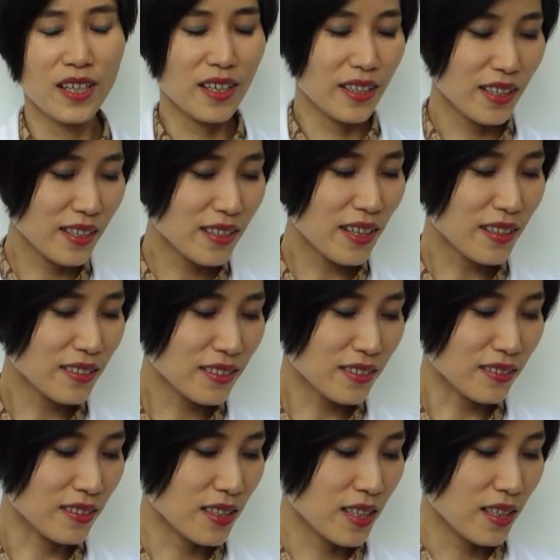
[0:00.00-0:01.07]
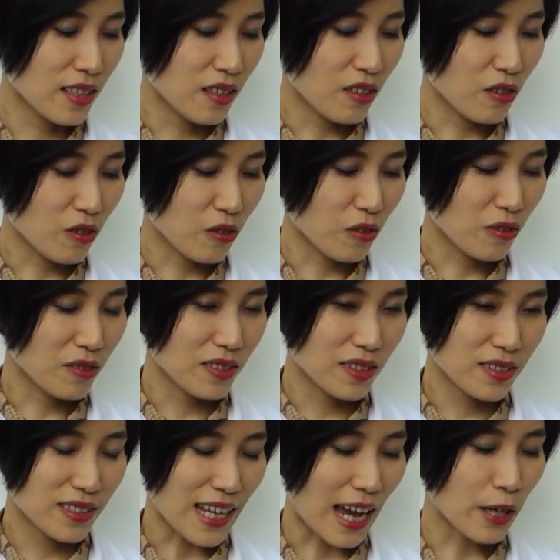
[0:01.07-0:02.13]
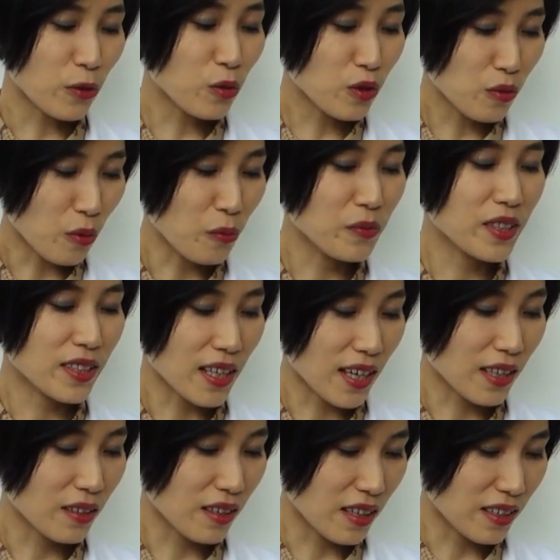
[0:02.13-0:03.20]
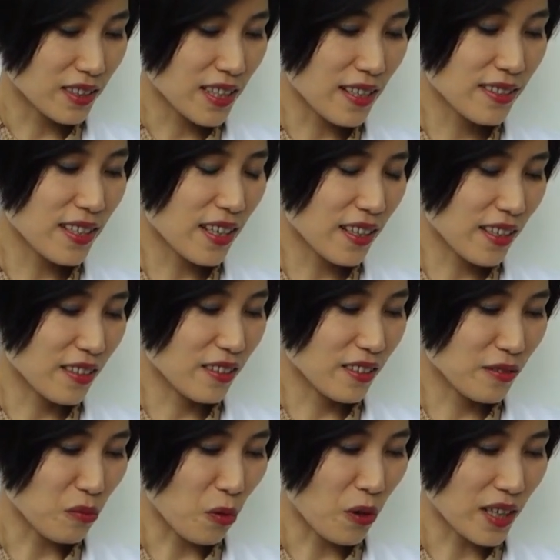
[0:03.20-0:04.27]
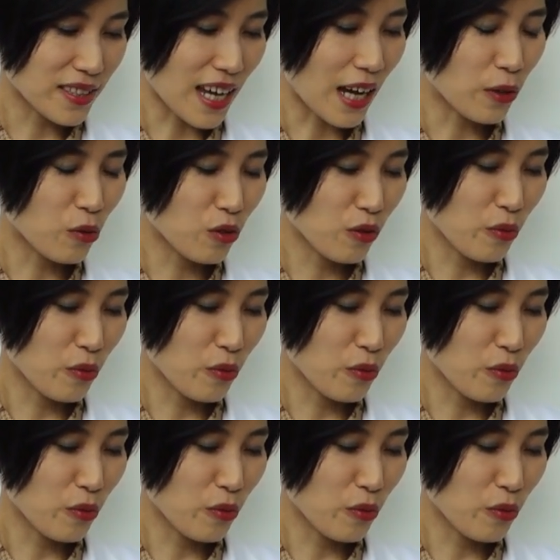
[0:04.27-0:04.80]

일단은 어, 자료를 봅니다. 책상에 있는 뭔가 자료를